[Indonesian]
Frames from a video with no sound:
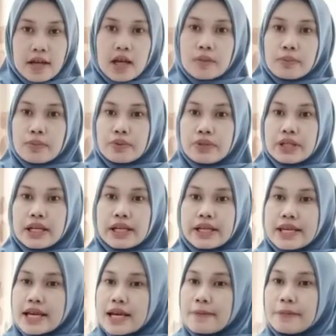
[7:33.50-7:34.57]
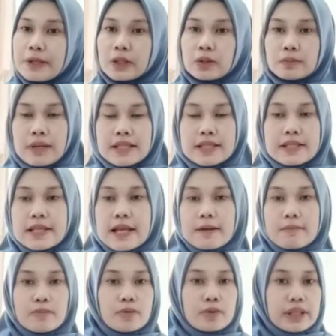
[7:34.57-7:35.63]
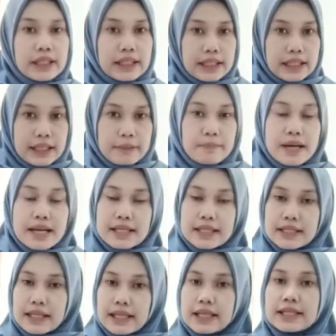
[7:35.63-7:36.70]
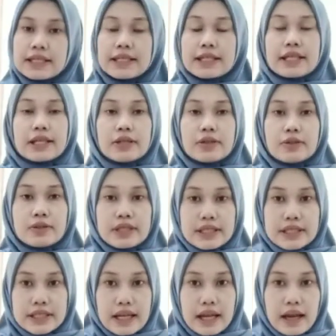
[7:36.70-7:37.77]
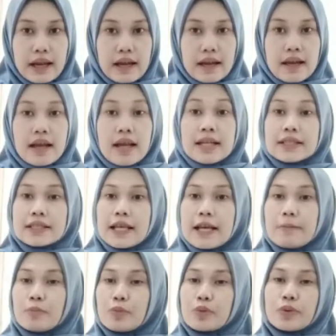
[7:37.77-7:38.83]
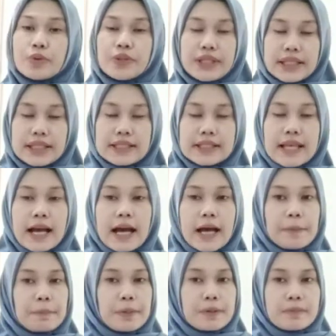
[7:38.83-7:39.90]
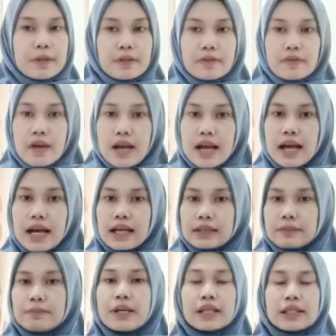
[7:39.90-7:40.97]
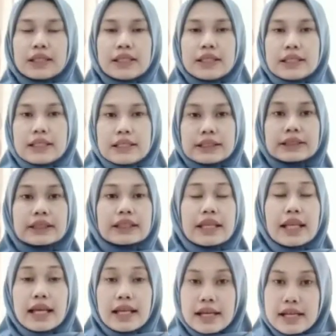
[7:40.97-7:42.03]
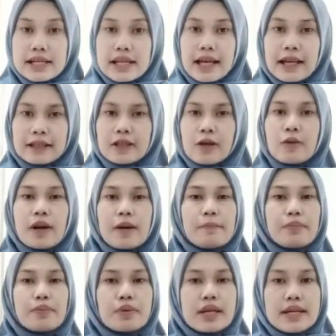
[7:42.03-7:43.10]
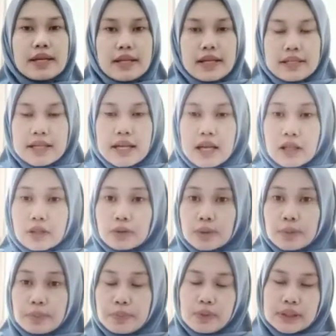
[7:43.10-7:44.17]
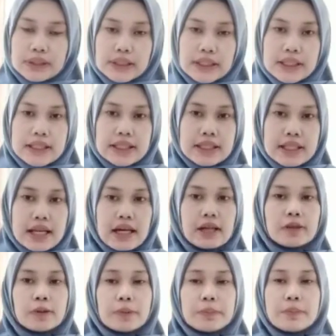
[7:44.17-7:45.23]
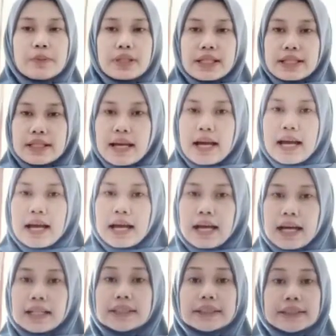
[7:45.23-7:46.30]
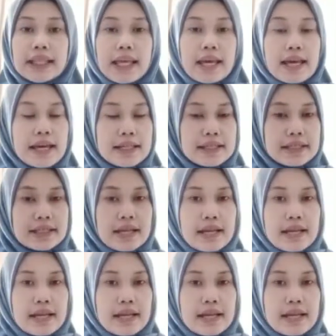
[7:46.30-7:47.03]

Budaya minuman jamu ini masih di Indonesia. Jamu kunyit sangat bermanfaat bagi kesegaran atau kebugaran tubuh sehingga tubuh kita akan sehat